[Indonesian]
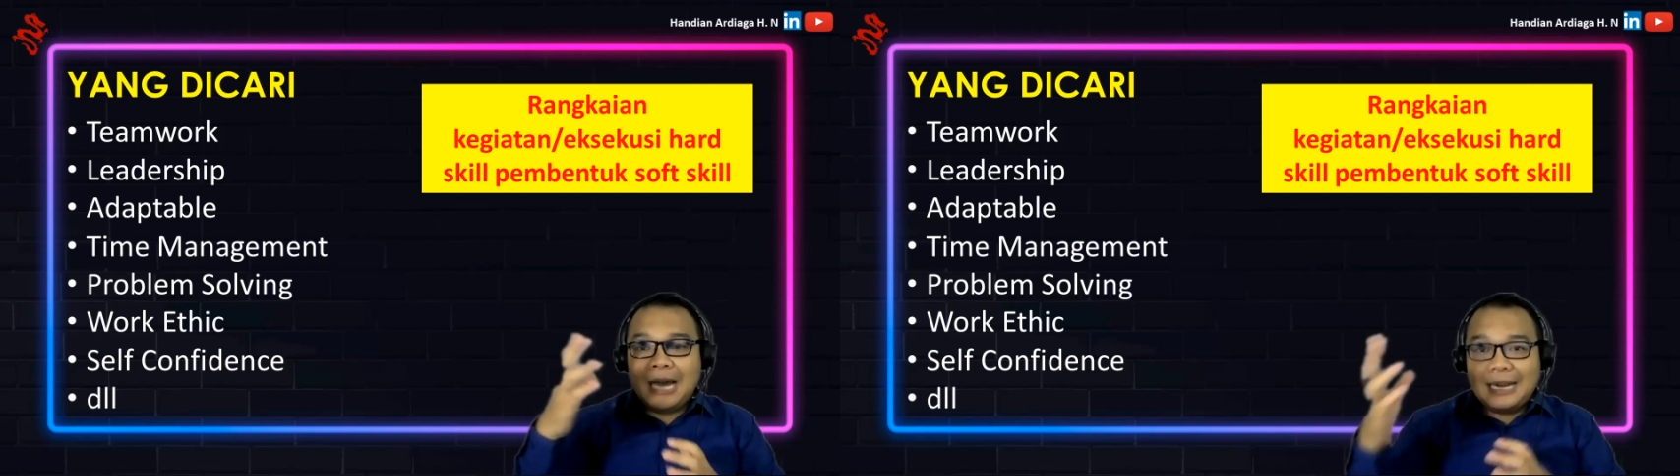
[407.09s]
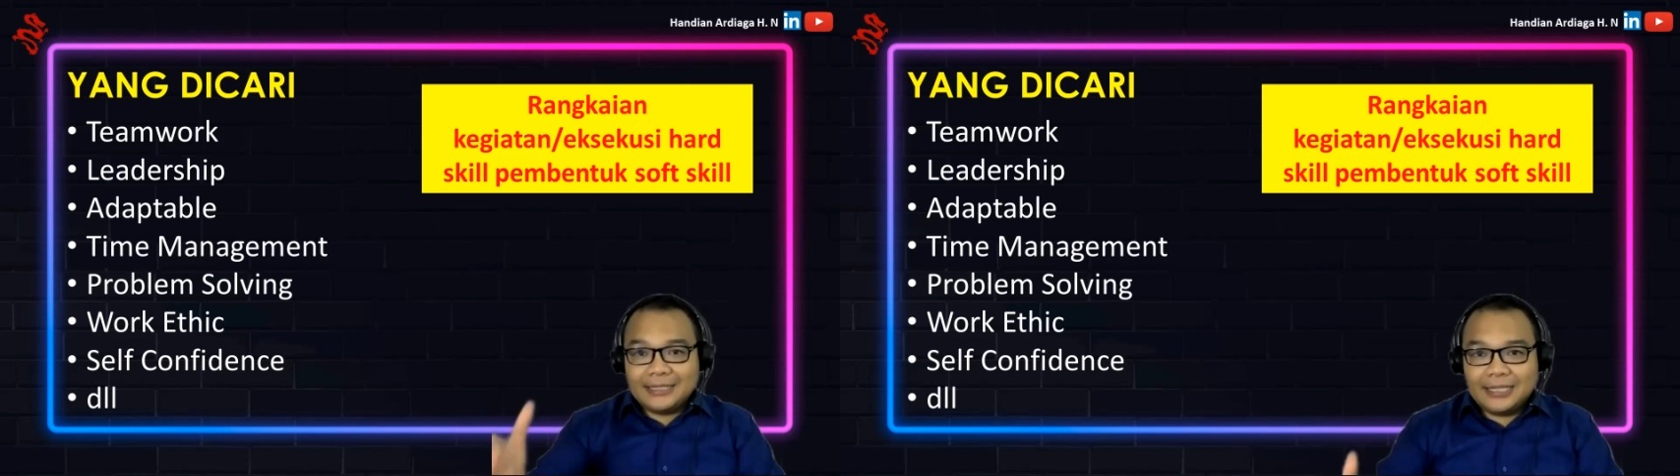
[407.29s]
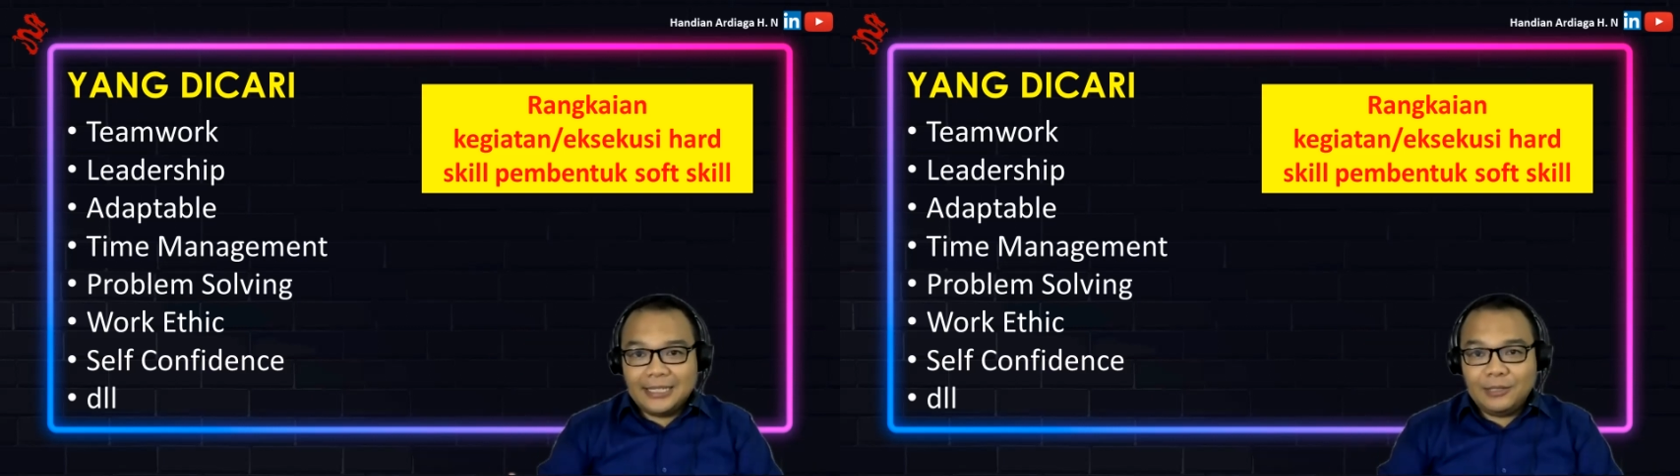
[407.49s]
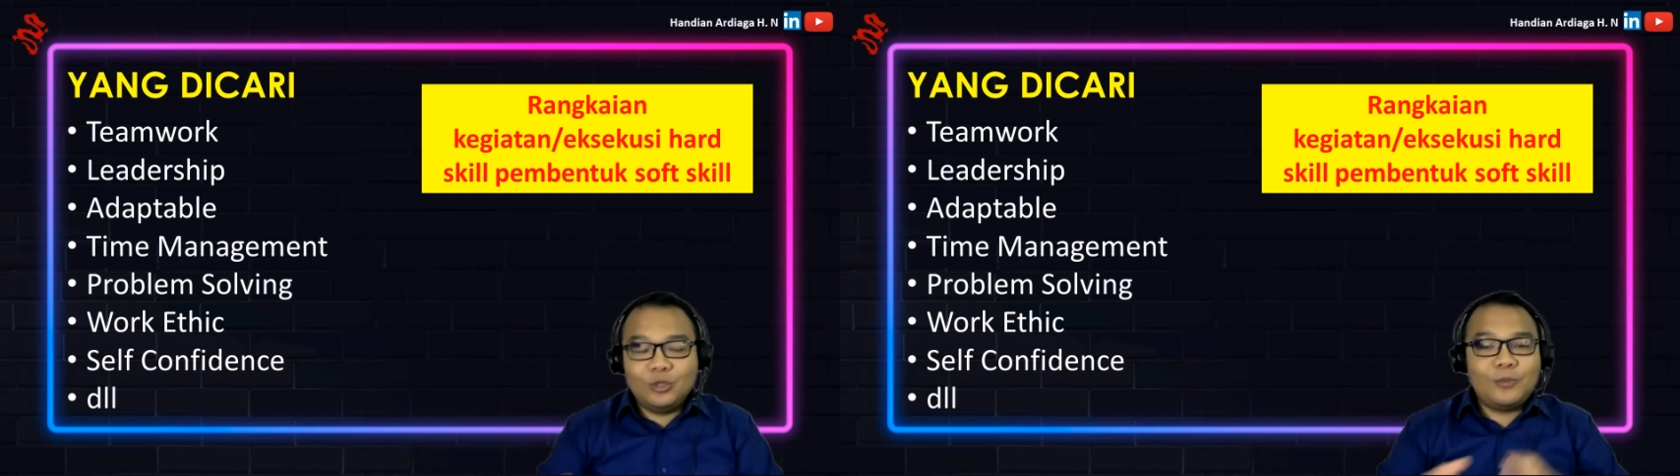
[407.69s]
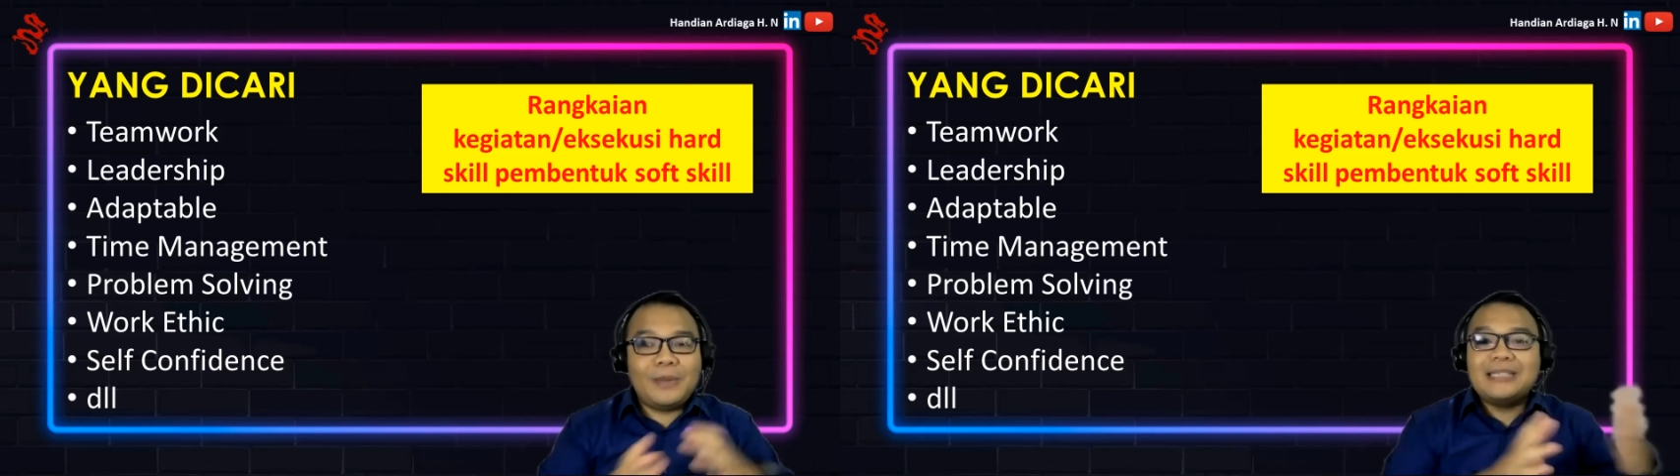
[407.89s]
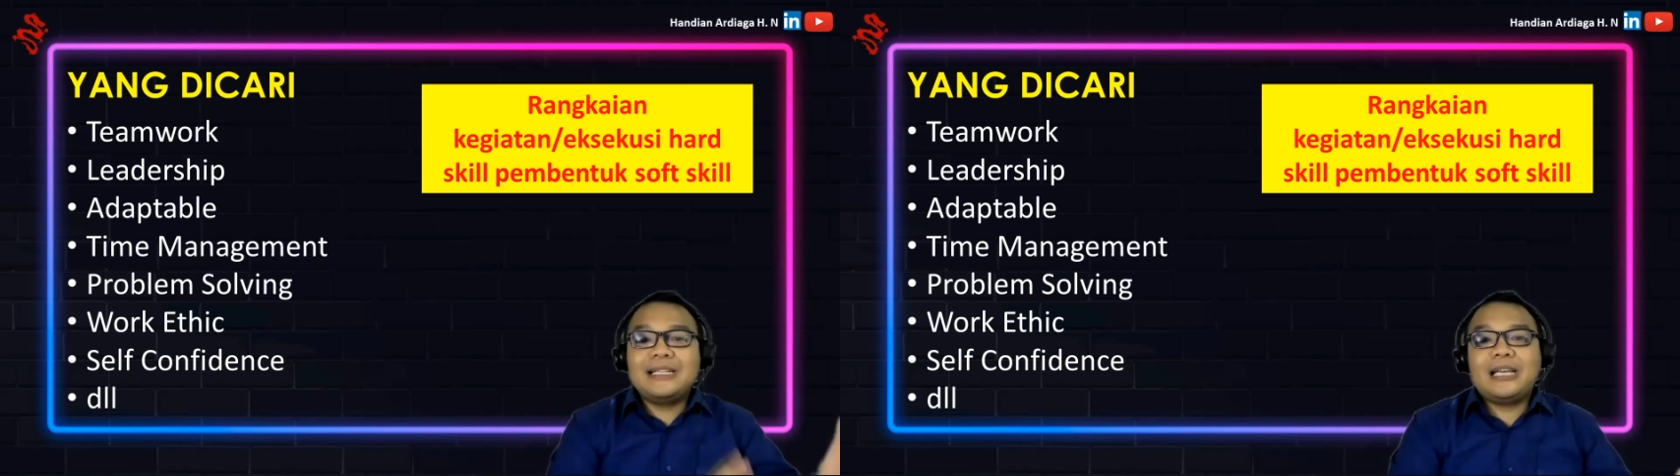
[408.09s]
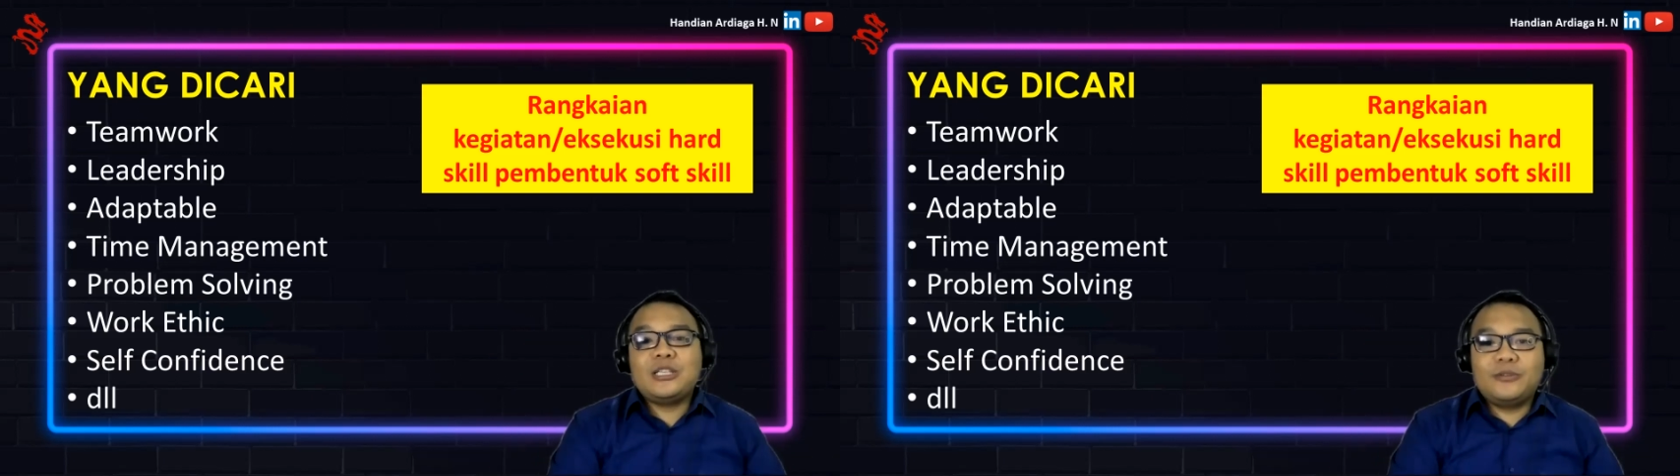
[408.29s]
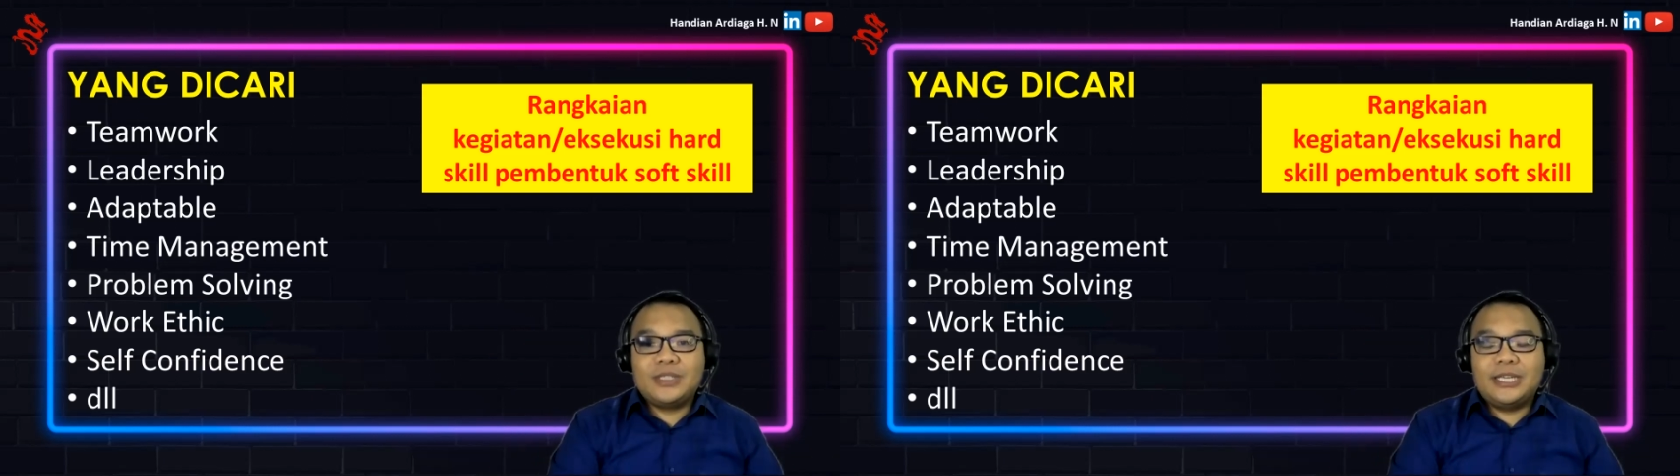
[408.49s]
hard skill untuk menghasilkan
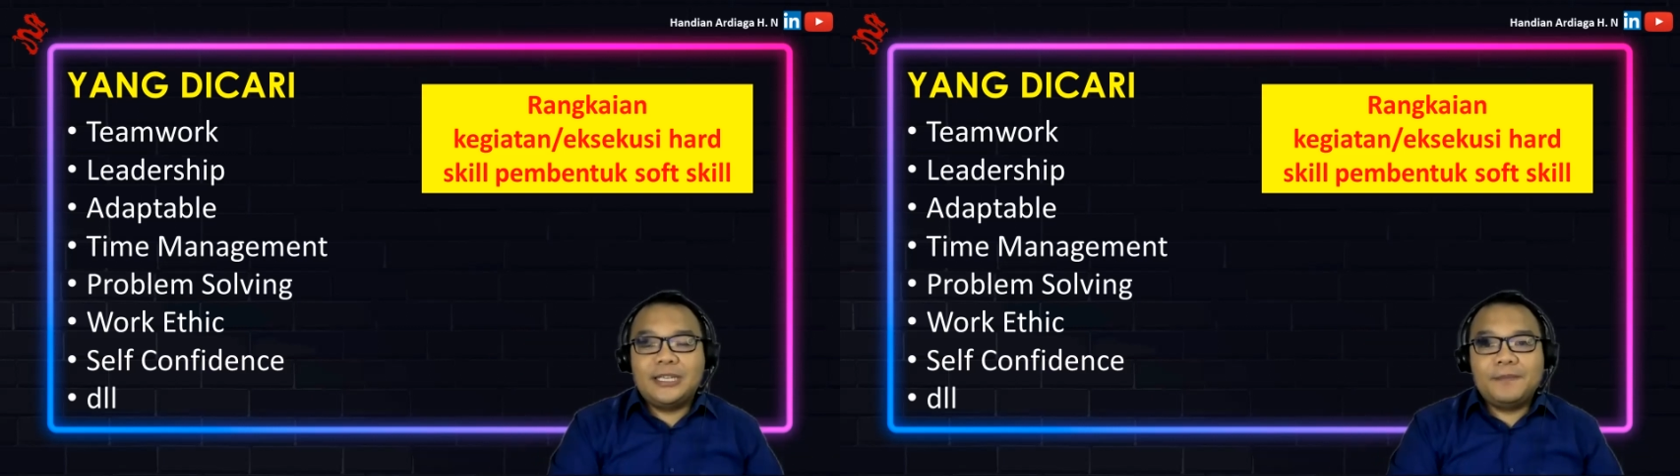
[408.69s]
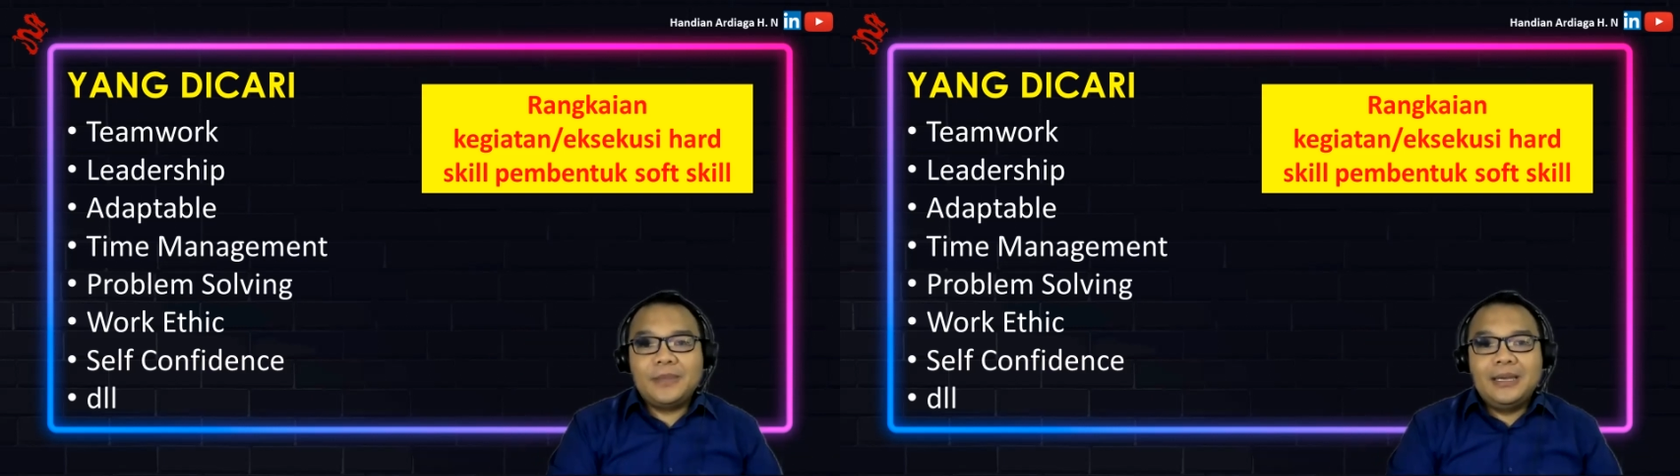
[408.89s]
soft skill.